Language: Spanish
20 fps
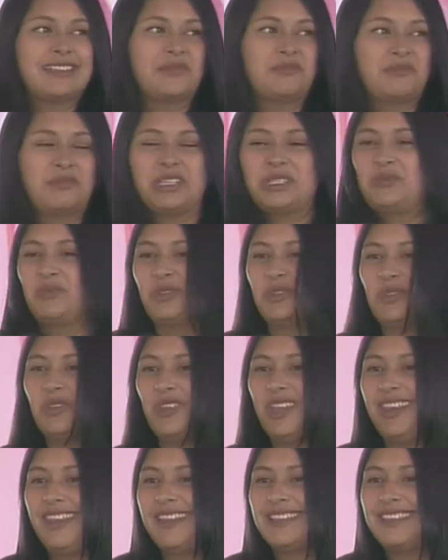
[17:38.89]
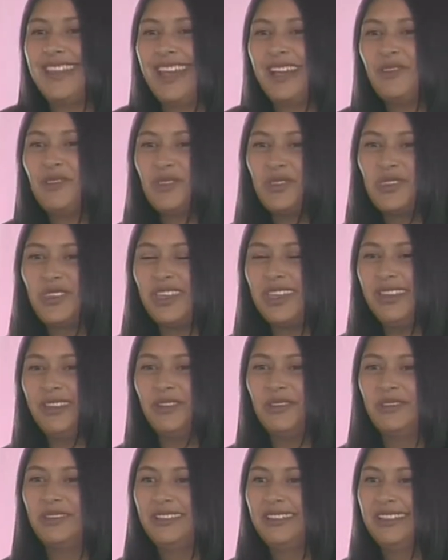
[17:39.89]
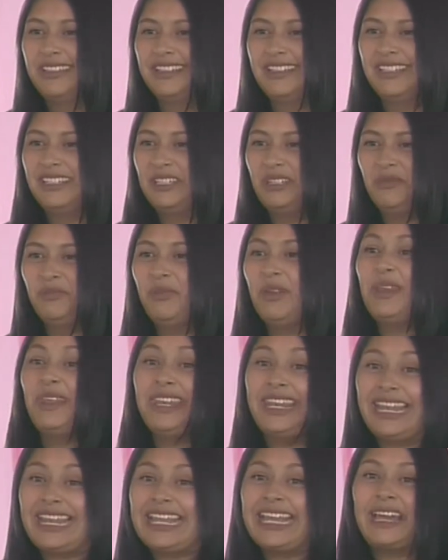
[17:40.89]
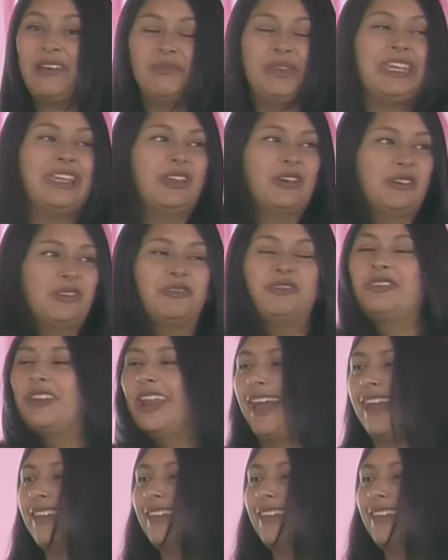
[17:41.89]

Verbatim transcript: Mi esposo quería ser agustino, pero en el camino un fray